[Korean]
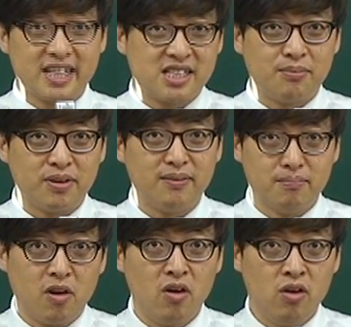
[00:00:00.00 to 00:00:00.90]
다시 한번
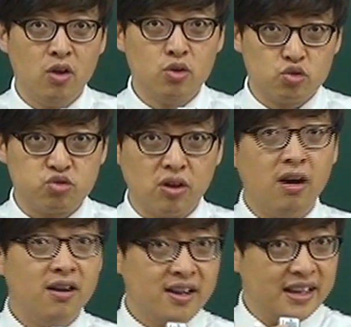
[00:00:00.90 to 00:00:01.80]
뭐
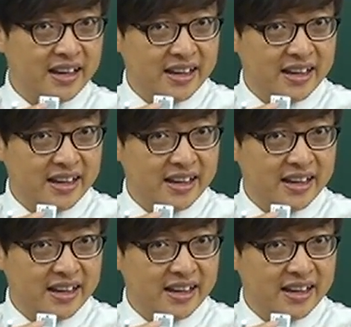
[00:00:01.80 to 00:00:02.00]
주어